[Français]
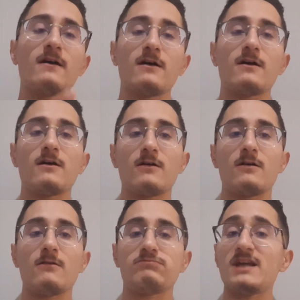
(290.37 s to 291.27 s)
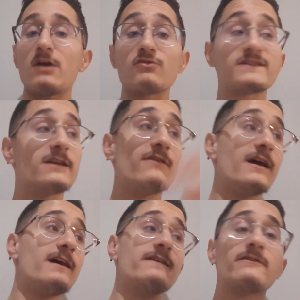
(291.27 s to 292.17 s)
euh, Carlos
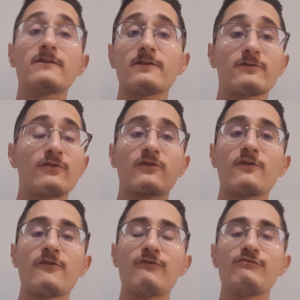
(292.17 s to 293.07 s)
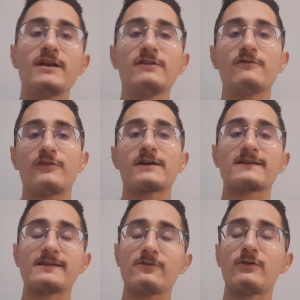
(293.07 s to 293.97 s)
Tevez, euh, tout ce que vous voulez devant
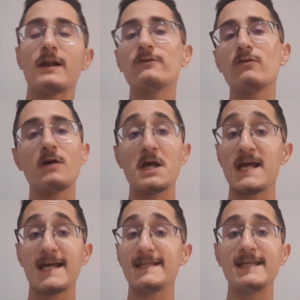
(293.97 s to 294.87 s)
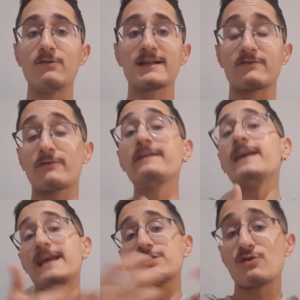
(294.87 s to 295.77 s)
Cristiano Ronaldo, il n'y a aucun
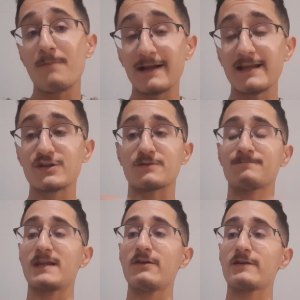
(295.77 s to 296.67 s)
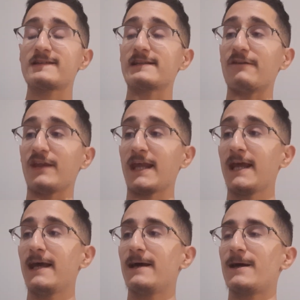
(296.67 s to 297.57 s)
souci. Et je partage d'ailleurs cet avis.
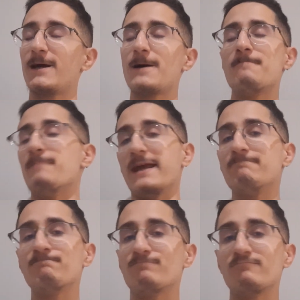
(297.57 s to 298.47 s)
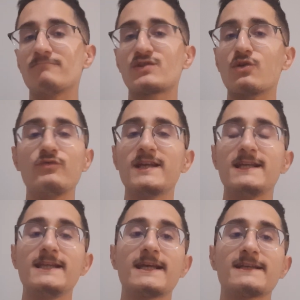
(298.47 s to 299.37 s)
mais mm, celui
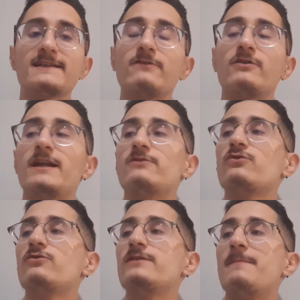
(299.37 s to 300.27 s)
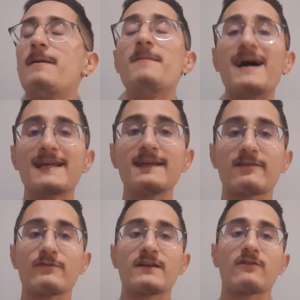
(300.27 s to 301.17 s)
qui dit Cristiano Ronaldo n'a pas marqué
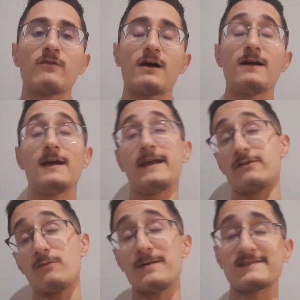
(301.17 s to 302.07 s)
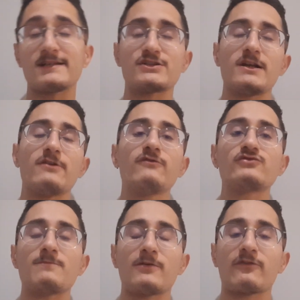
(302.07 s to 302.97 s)
son histoire et son passage à la Juve,
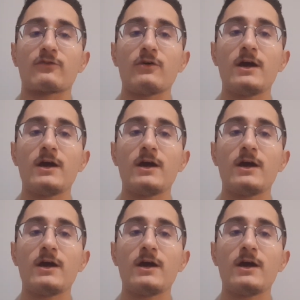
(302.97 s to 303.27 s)
je pense que